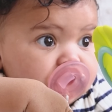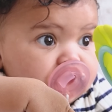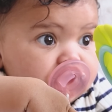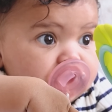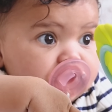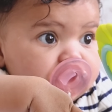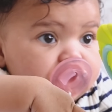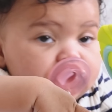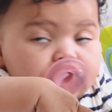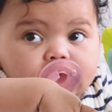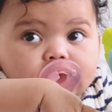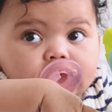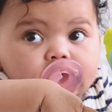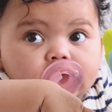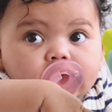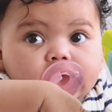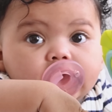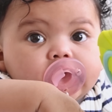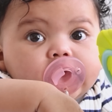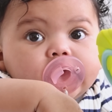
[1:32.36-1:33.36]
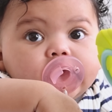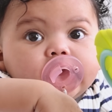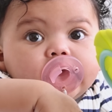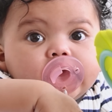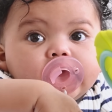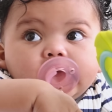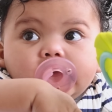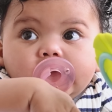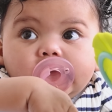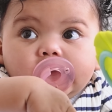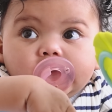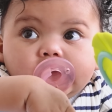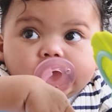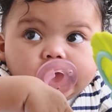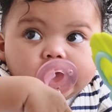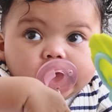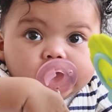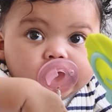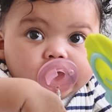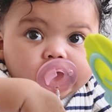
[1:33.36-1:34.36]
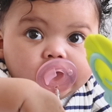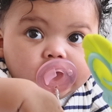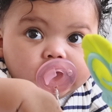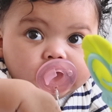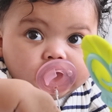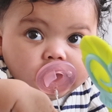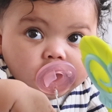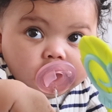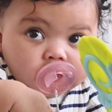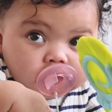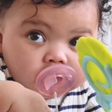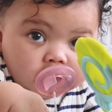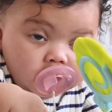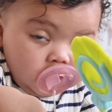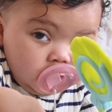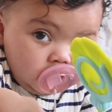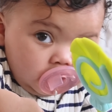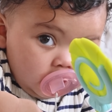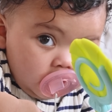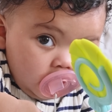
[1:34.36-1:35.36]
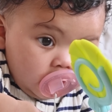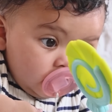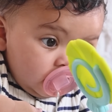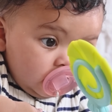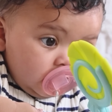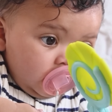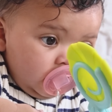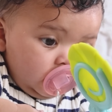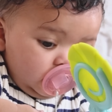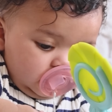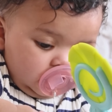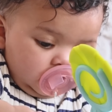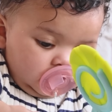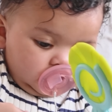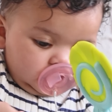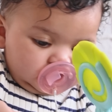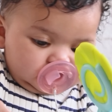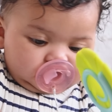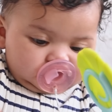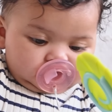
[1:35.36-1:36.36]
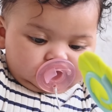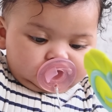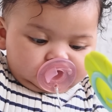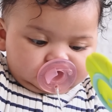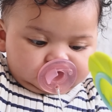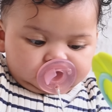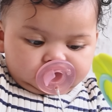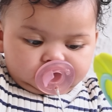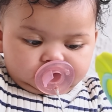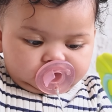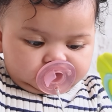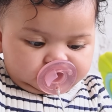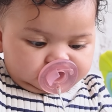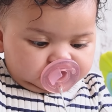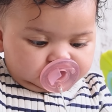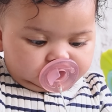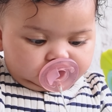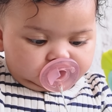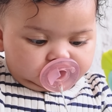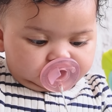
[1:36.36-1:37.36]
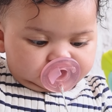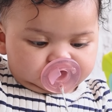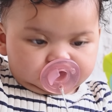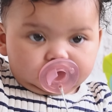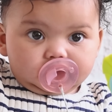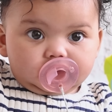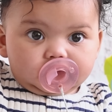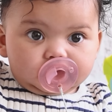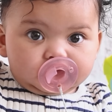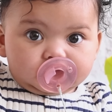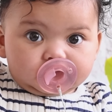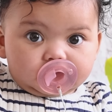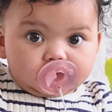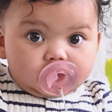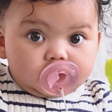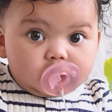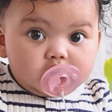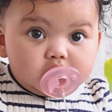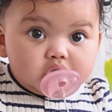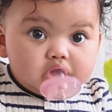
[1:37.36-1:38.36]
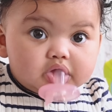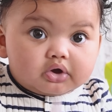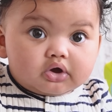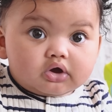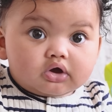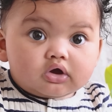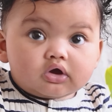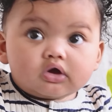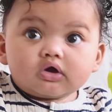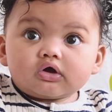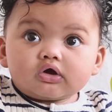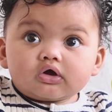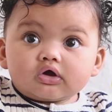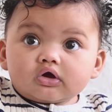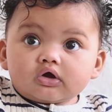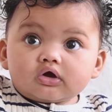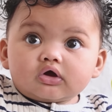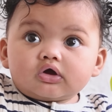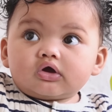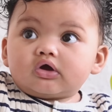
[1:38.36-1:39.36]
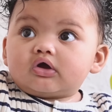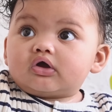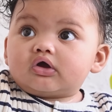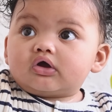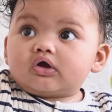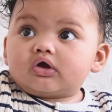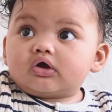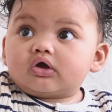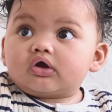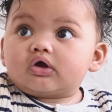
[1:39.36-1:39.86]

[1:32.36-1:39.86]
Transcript: Babys haben schon eine Persönlichkeit. Und in dieser Persönlichkeit steckt die Lebensaufgabe. Und deshalb können wir uns nicht